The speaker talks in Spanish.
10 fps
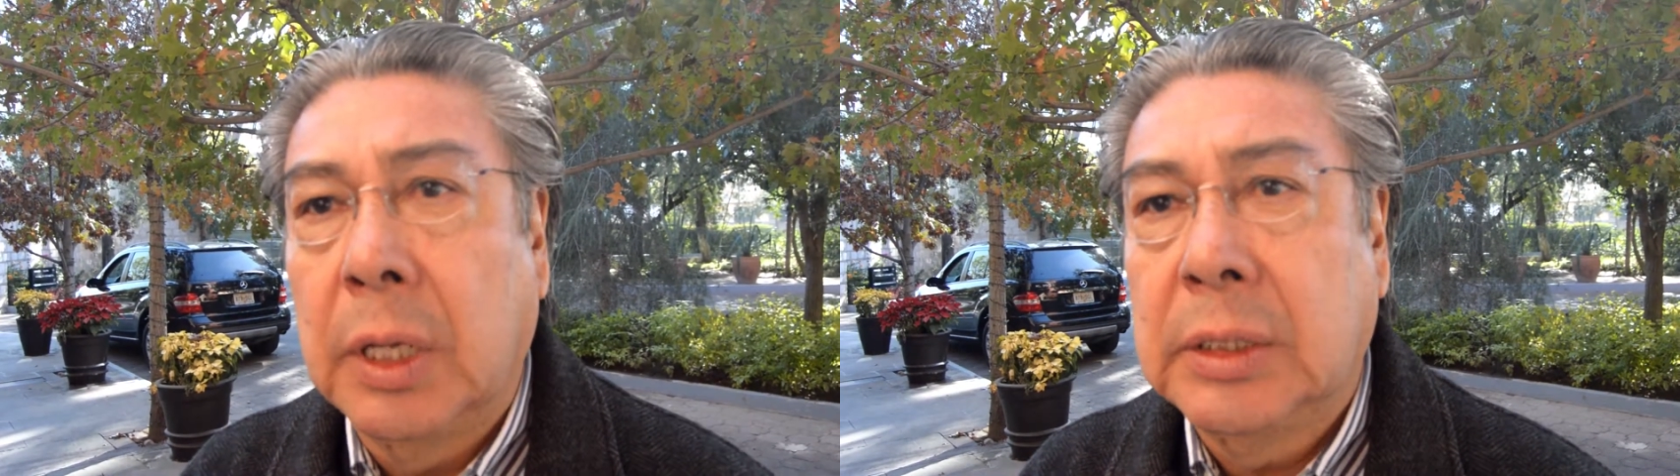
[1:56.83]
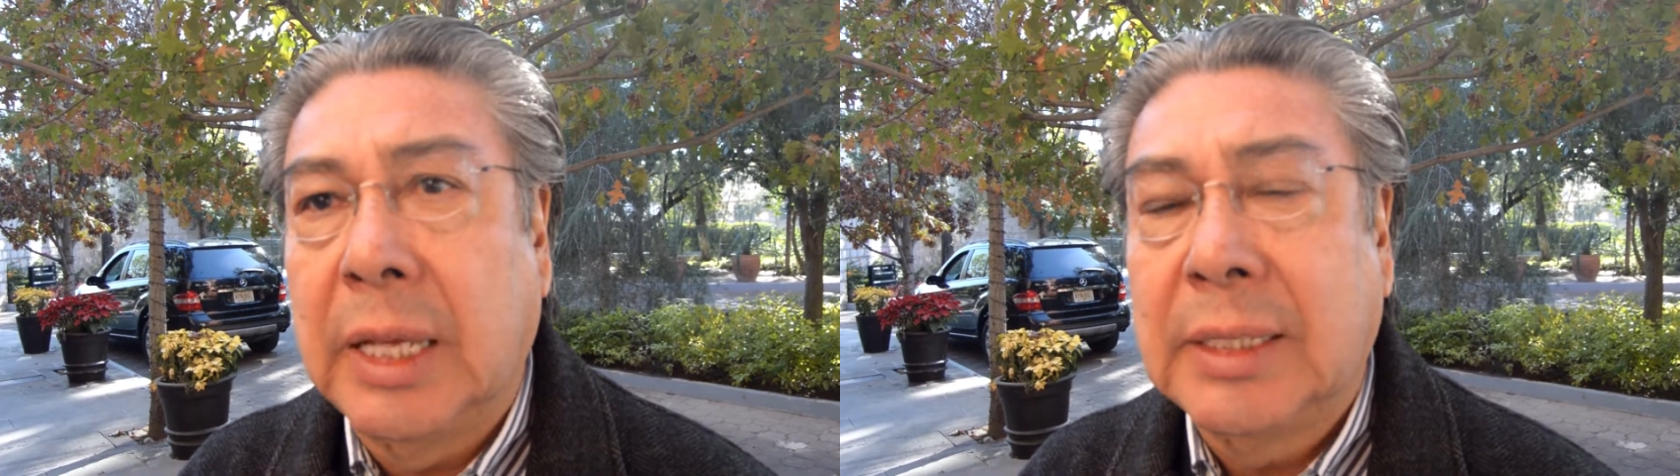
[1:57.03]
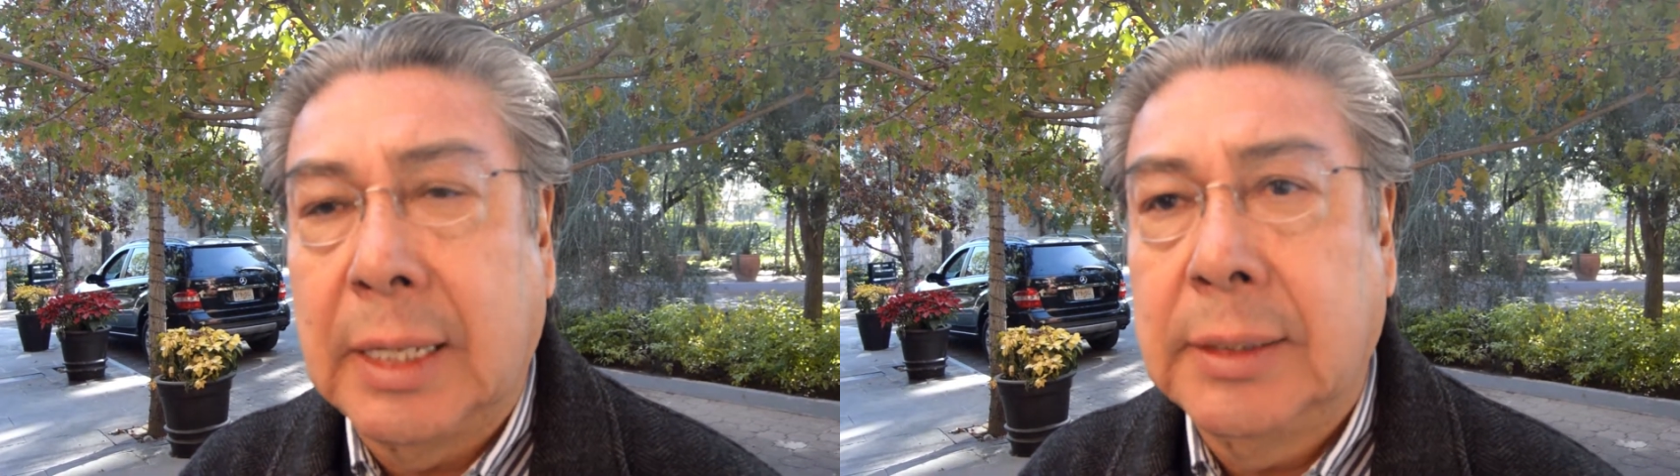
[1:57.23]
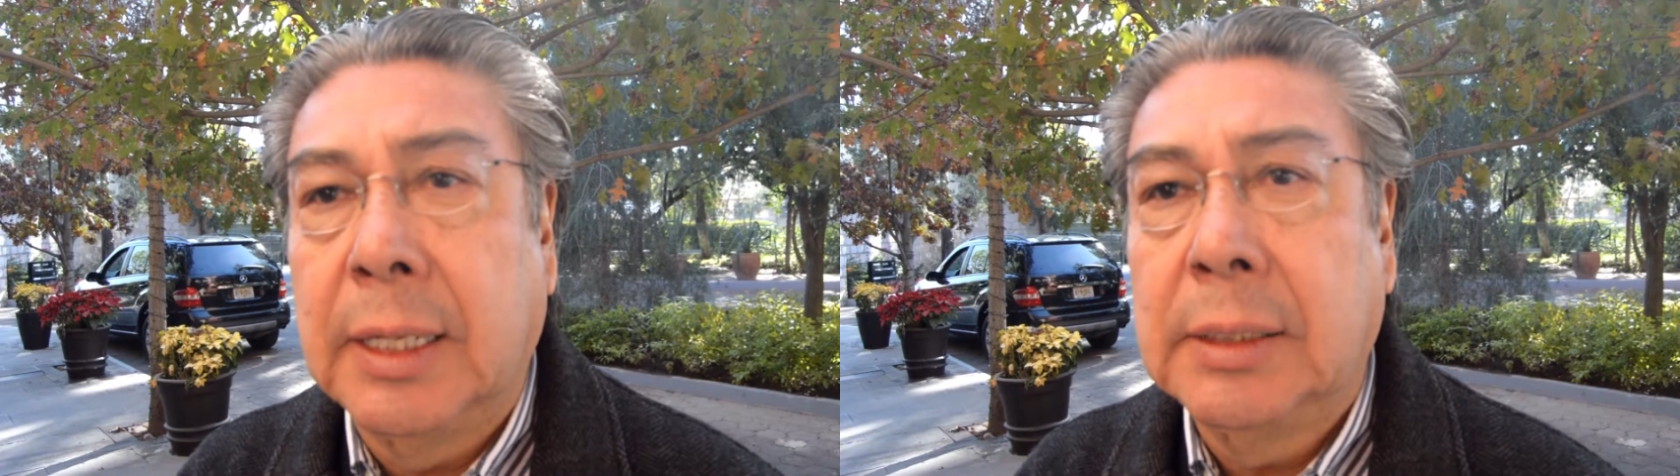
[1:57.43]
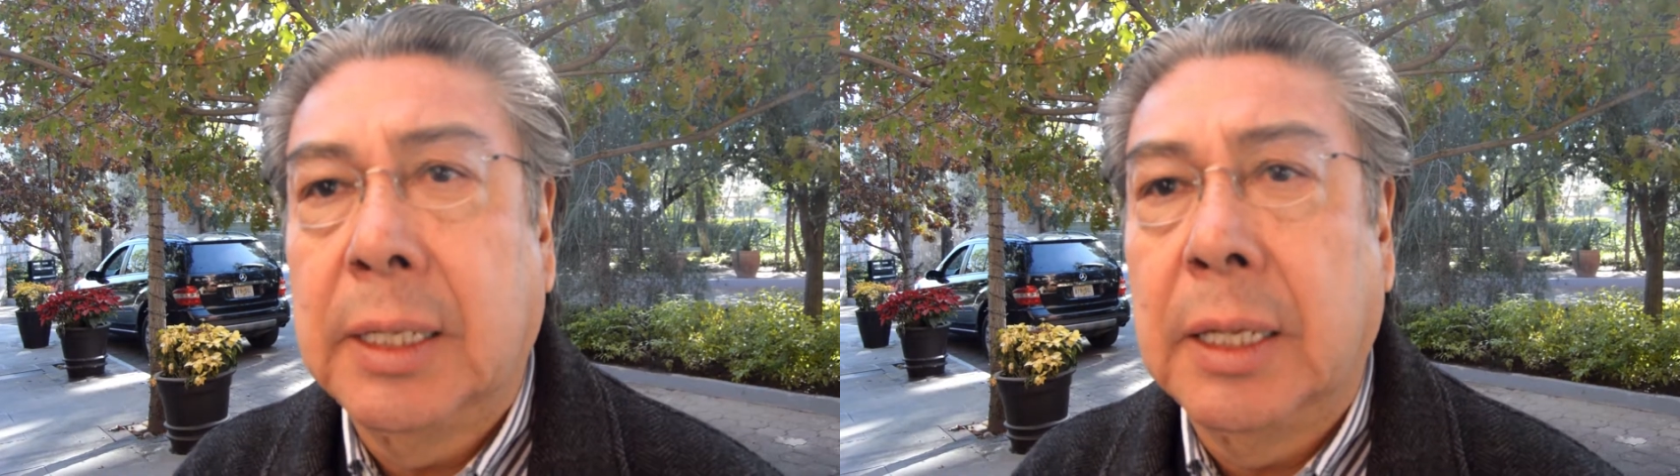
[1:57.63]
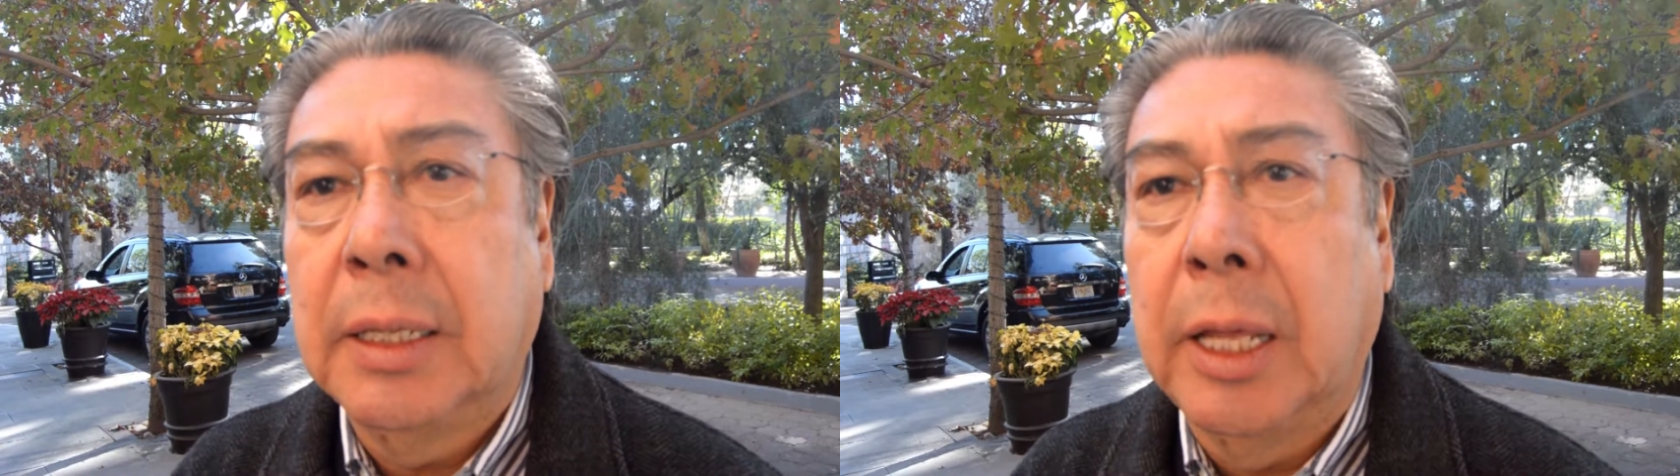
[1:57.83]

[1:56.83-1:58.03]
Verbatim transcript: este, escasez de,